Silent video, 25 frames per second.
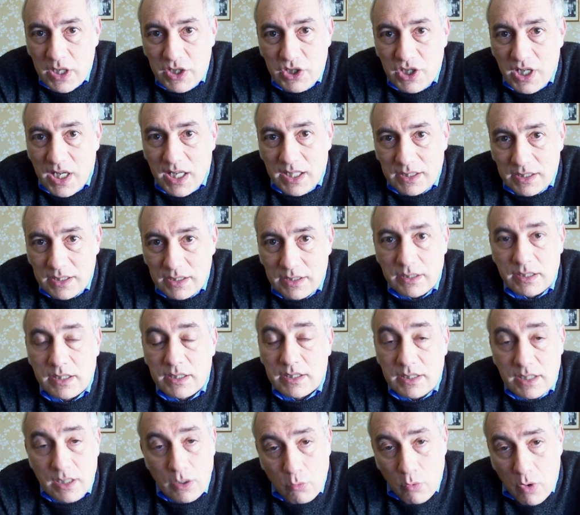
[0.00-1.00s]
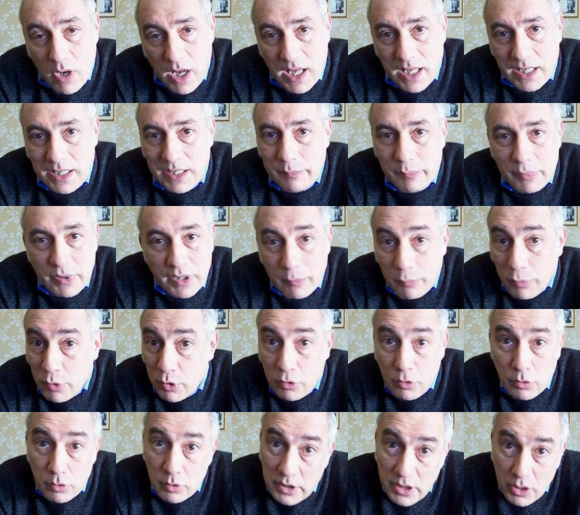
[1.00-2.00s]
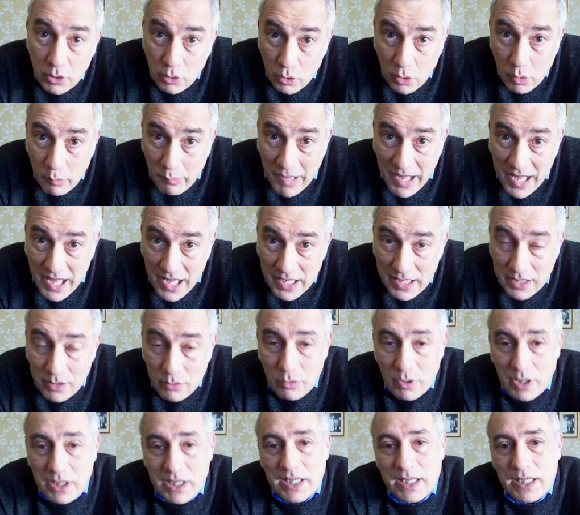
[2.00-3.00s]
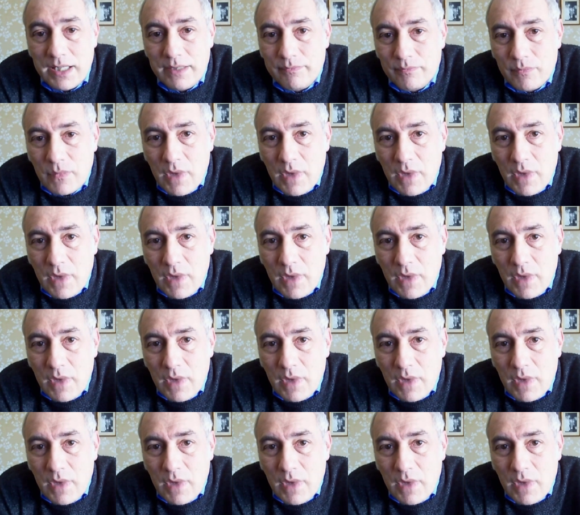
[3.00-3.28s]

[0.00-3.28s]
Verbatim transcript: chat chissà quale perché poi non lo dicono mai qual è